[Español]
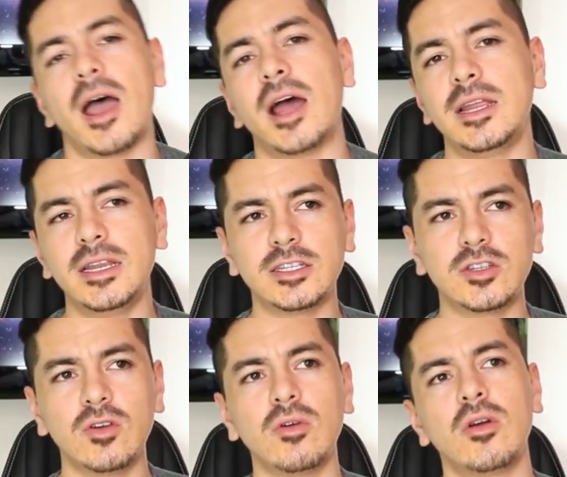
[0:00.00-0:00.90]
Al
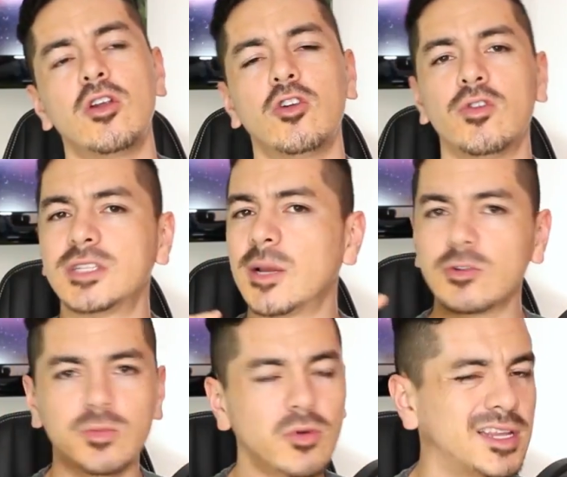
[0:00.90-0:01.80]
inicio no
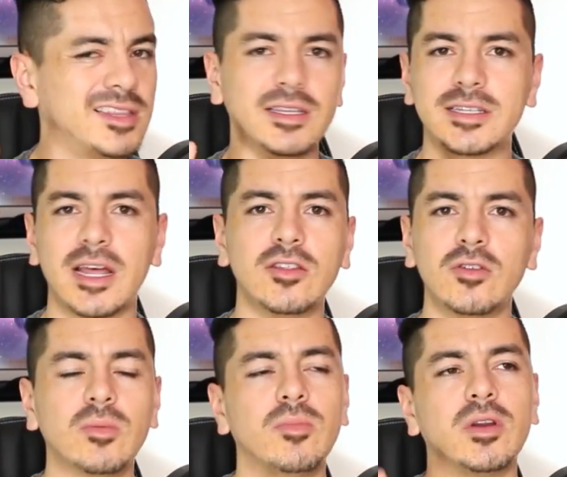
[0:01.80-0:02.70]
estamos
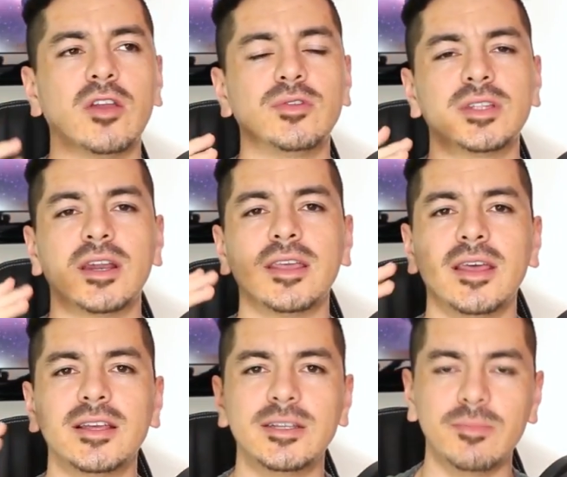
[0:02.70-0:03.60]
monetizando porque nuestra
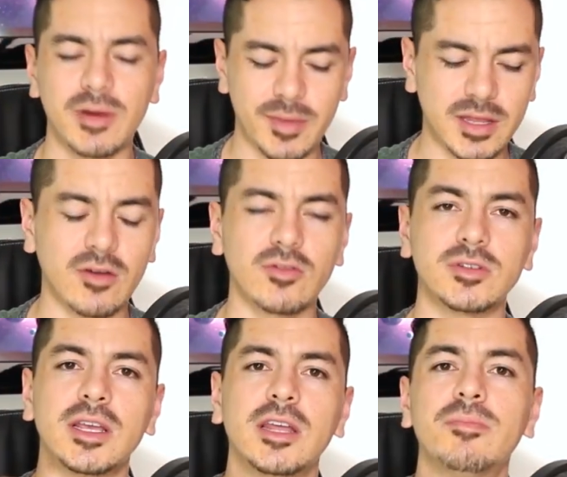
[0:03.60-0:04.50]
idea es simplemente
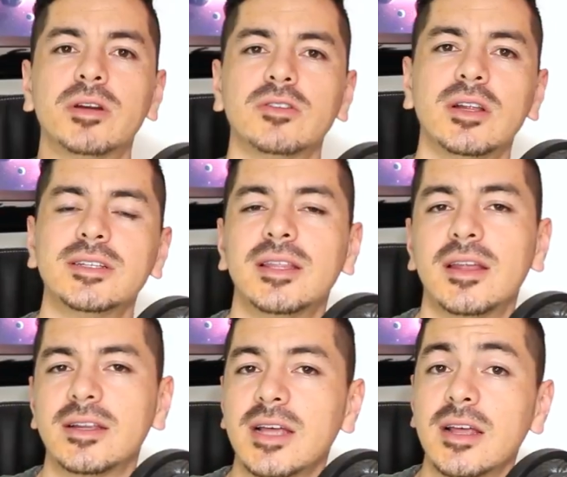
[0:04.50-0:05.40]
conseguir personas
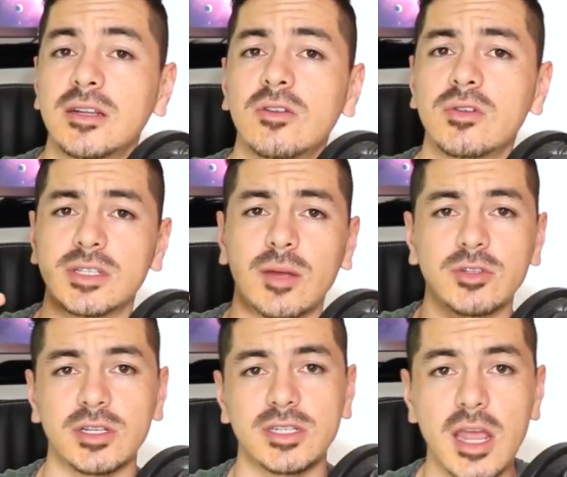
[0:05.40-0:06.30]
interesadas en lo que
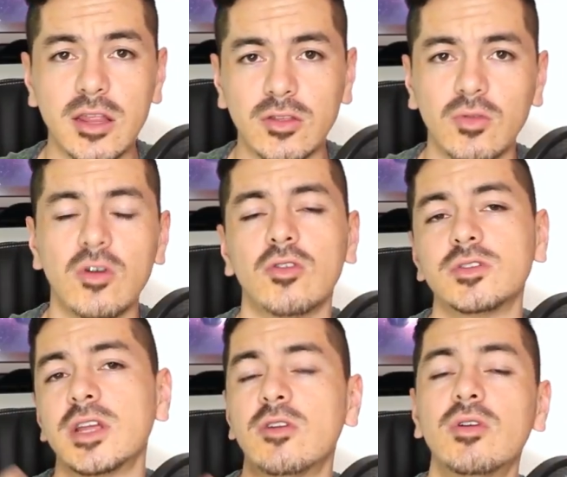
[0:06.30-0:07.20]
estamos haciendo,
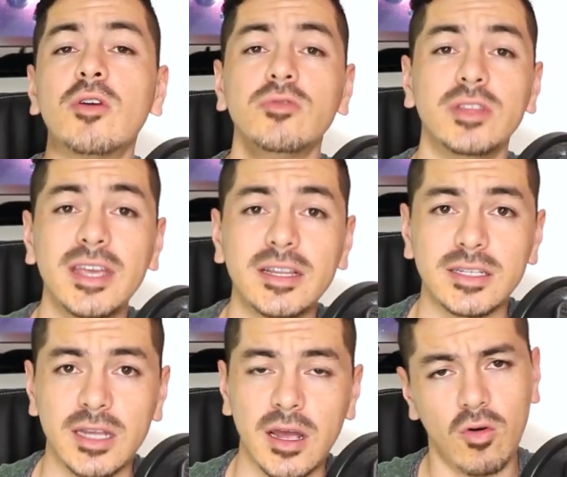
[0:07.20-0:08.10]
conseguir una
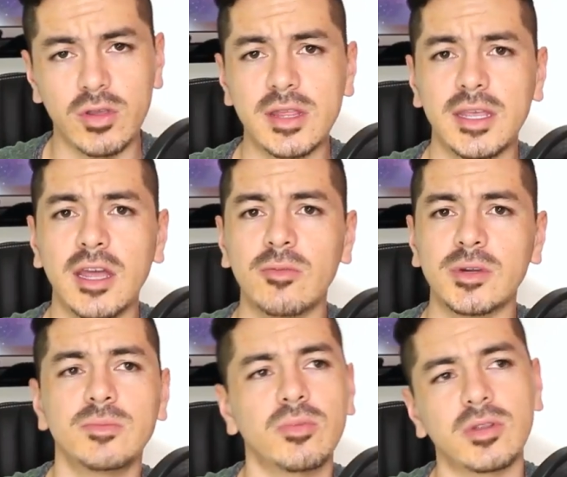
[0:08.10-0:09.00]
audiencia. Hoy en día lo
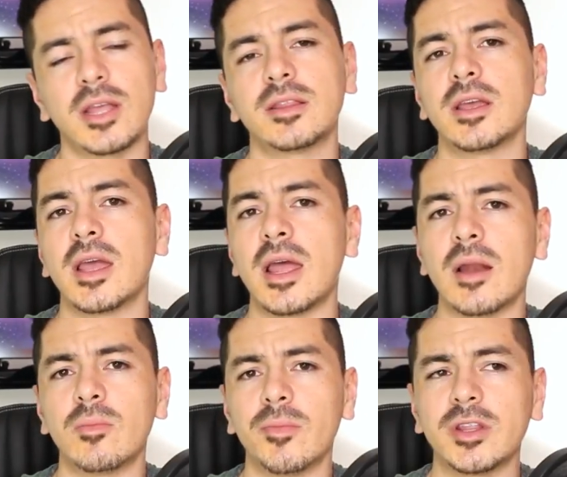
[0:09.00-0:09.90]
más importante
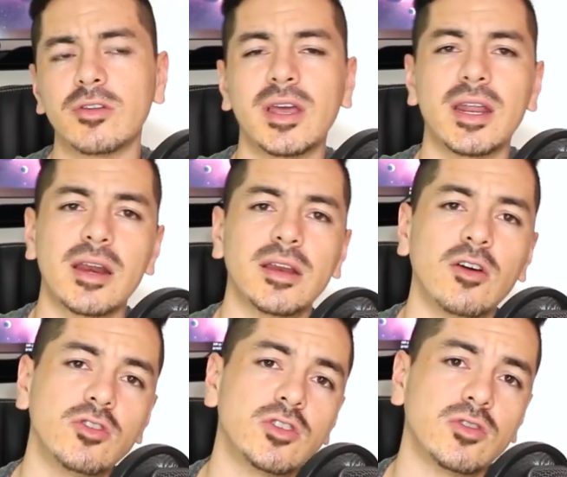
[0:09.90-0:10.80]
al momento de crear
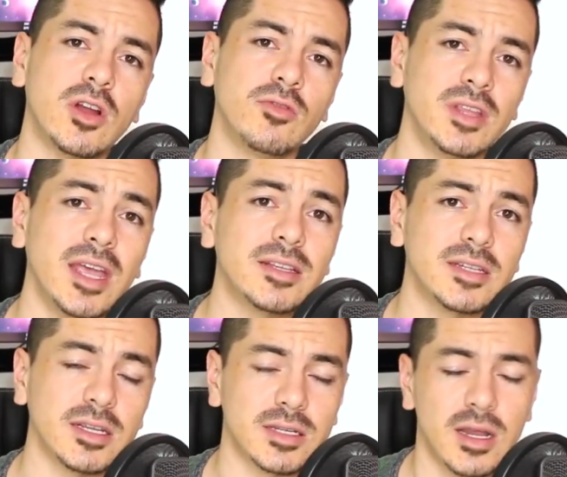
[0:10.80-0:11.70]
negocios son
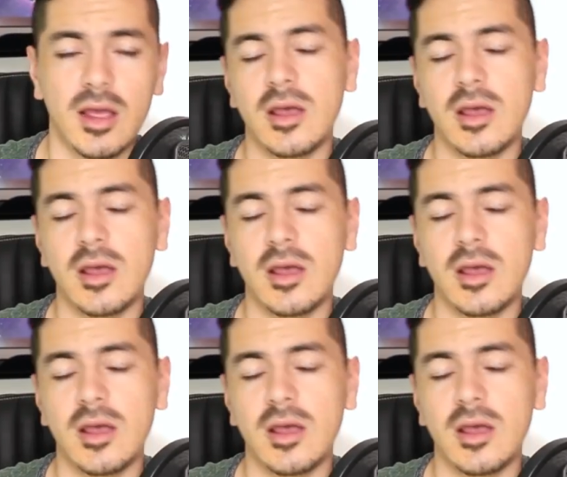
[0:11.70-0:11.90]
audiencias.